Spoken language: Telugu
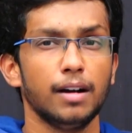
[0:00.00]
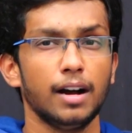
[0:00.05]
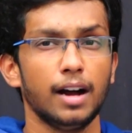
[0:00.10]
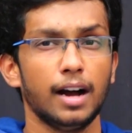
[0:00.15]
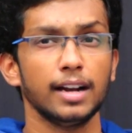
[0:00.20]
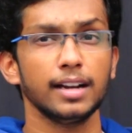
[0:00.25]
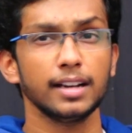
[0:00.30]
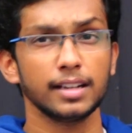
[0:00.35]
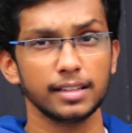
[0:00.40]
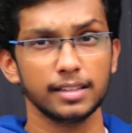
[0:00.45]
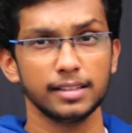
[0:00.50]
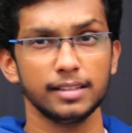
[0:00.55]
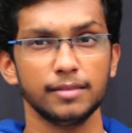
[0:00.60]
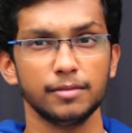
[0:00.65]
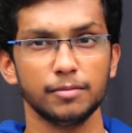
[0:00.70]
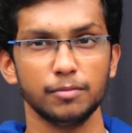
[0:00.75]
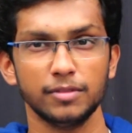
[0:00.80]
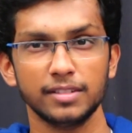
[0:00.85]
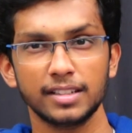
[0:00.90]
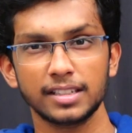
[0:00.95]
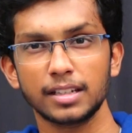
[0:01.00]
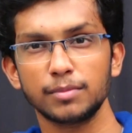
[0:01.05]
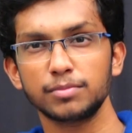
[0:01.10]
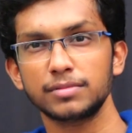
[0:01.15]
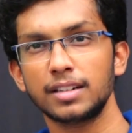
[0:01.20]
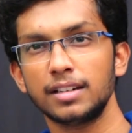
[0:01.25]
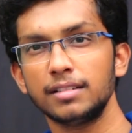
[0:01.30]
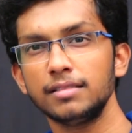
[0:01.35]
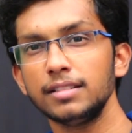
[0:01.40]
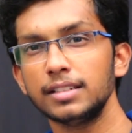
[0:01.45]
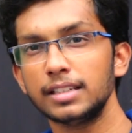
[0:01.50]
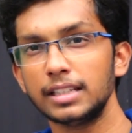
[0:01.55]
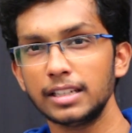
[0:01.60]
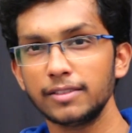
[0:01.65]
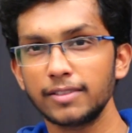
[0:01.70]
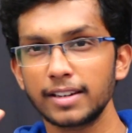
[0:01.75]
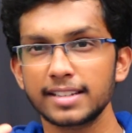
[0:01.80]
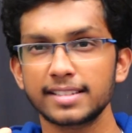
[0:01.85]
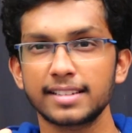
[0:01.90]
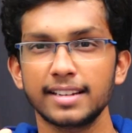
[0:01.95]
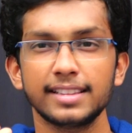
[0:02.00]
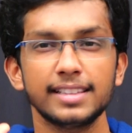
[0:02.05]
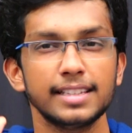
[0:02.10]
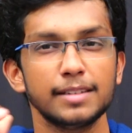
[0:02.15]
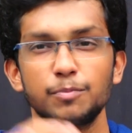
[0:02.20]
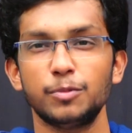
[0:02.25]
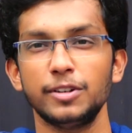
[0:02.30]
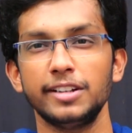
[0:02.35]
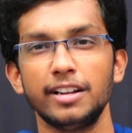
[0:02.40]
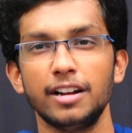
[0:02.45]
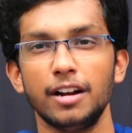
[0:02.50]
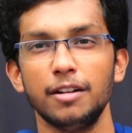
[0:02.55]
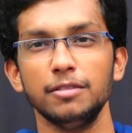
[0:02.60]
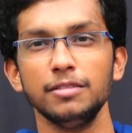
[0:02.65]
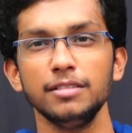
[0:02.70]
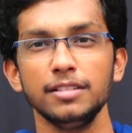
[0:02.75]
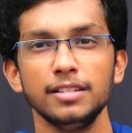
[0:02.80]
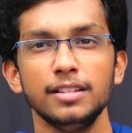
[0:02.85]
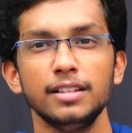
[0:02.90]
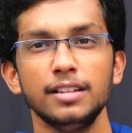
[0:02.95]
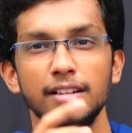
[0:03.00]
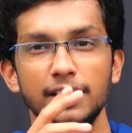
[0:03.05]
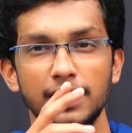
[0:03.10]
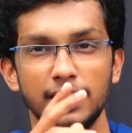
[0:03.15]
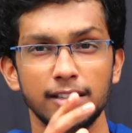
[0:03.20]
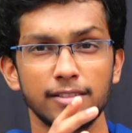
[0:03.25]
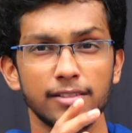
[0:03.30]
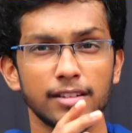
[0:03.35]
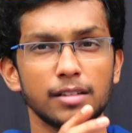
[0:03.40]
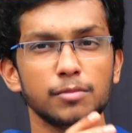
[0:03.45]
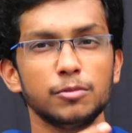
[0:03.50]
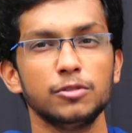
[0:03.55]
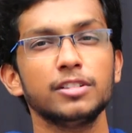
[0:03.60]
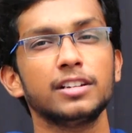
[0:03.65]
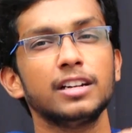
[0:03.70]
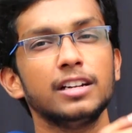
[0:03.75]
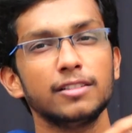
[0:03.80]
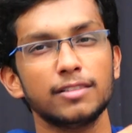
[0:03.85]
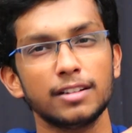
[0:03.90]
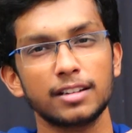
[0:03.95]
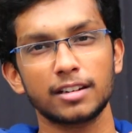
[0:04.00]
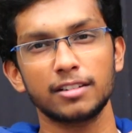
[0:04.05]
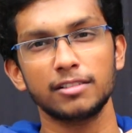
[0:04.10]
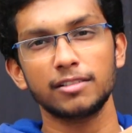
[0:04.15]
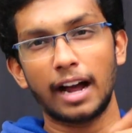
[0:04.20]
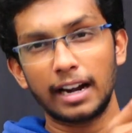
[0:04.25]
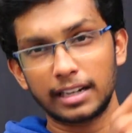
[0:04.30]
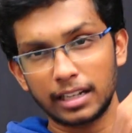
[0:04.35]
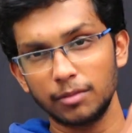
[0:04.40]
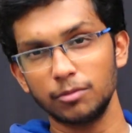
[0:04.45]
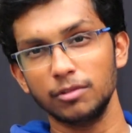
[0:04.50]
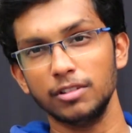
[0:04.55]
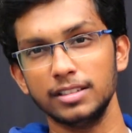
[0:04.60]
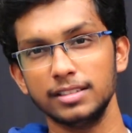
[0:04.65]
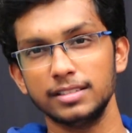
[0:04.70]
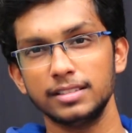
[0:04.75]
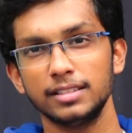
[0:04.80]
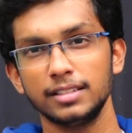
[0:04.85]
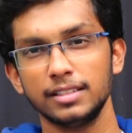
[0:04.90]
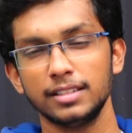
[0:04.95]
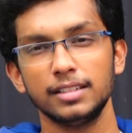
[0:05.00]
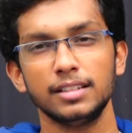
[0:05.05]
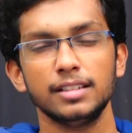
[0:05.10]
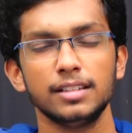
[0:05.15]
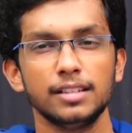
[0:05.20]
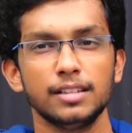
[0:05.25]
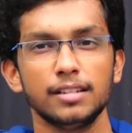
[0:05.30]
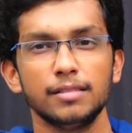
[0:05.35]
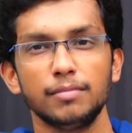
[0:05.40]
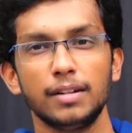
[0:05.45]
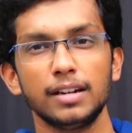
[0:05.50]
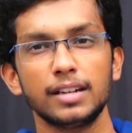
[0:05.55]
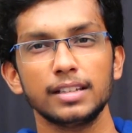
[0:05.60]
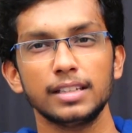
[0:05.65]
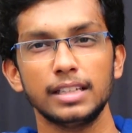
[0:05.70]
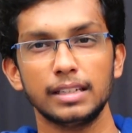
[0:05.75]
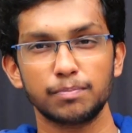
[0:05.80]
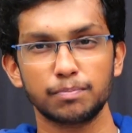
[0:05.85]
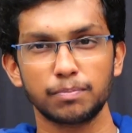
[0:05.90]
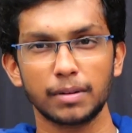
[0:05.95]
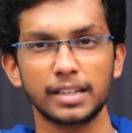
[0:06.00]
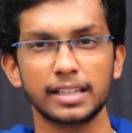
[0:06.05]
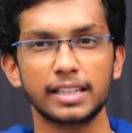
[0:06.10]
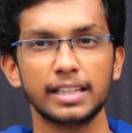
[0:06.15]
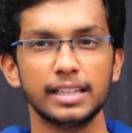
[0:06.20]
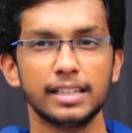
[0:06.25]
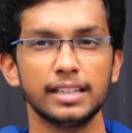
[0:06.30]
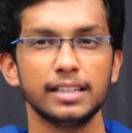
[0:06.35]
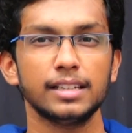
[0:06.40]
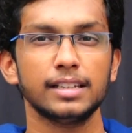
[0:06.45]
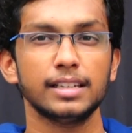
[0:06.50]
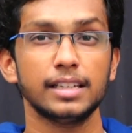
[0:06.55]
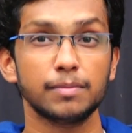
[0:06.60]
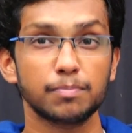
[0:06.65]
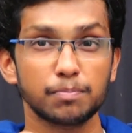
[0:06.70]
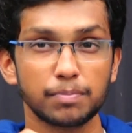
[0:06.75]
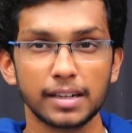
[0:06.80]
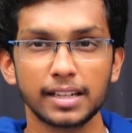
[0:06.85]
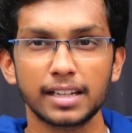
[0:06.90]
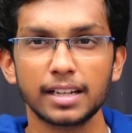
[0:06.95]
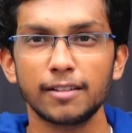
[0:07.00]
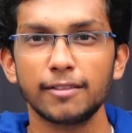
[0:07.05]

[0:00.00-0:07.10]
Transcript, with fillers: అండ్ ముందే చెప్తున్నాను ఈ వైరస్లు అయితే ఇప్పుడే కావు రెండు వేల మూడు రెండు వేల రెండు ఆ టైంలో బట్ ఇప్పటికీ ఇప్పటికీ ఆ